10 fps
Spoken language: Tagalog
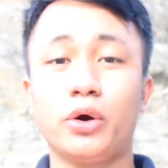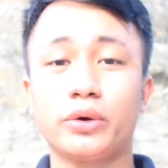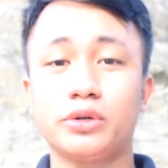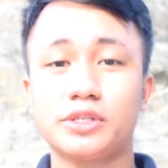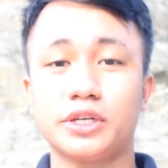or
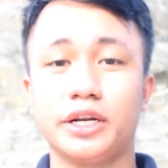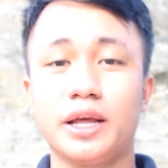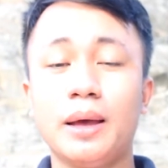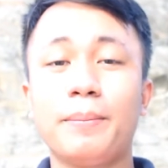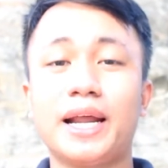concern
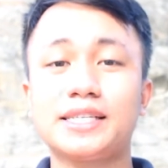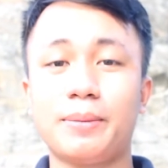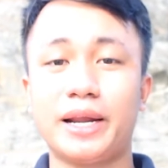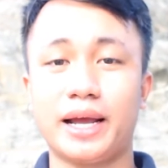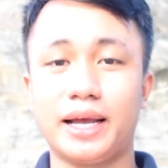para
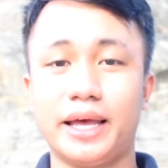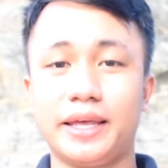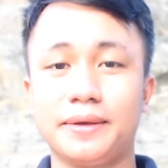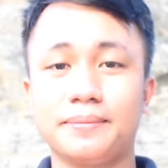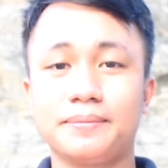sa barangay.